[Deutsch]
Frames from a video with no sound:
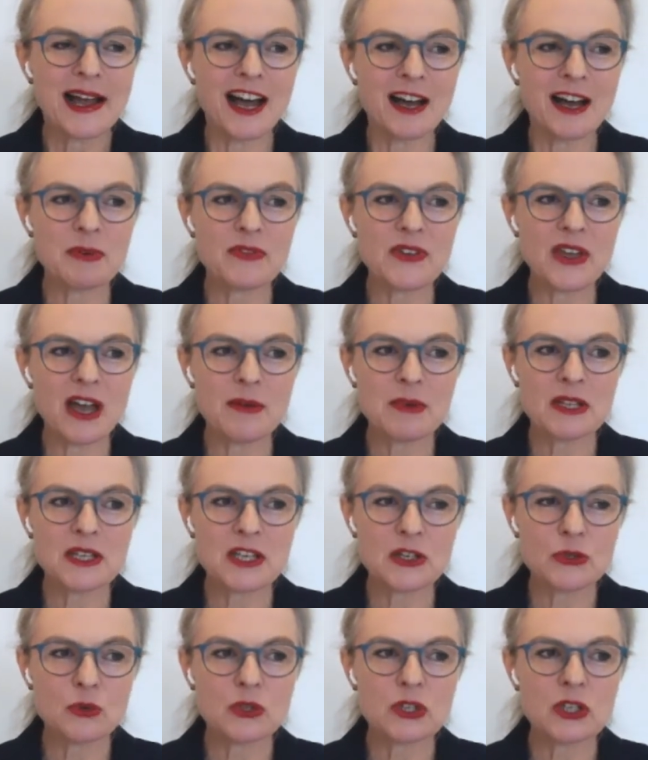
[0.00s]
Aber wir haben ja
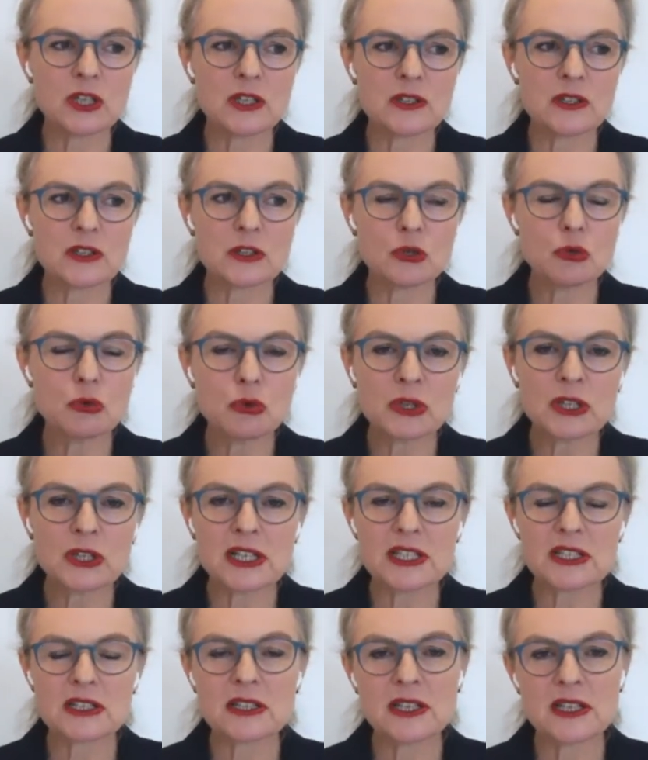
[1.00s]
nicht nur die, die
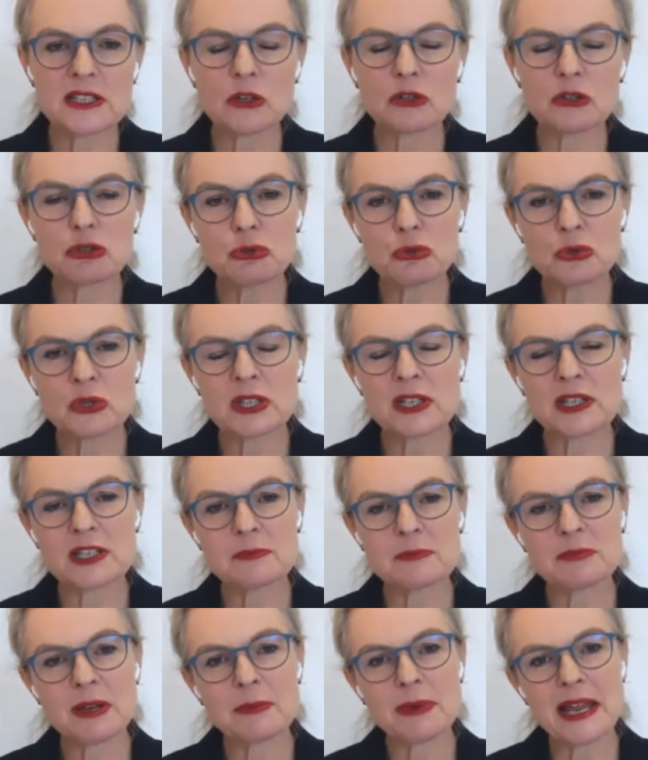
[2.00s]
Jugendlichen, Kinder und
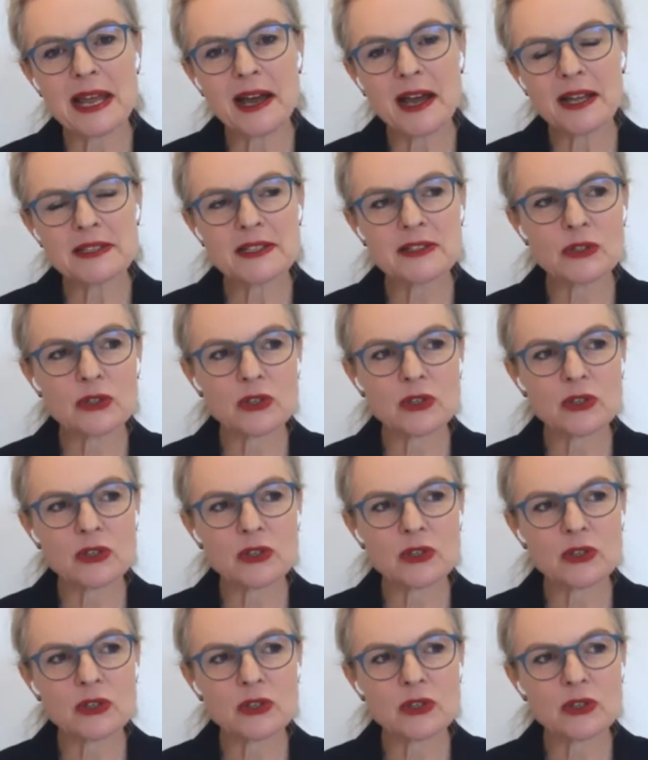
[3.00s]
Jugendlichen beim Lernen,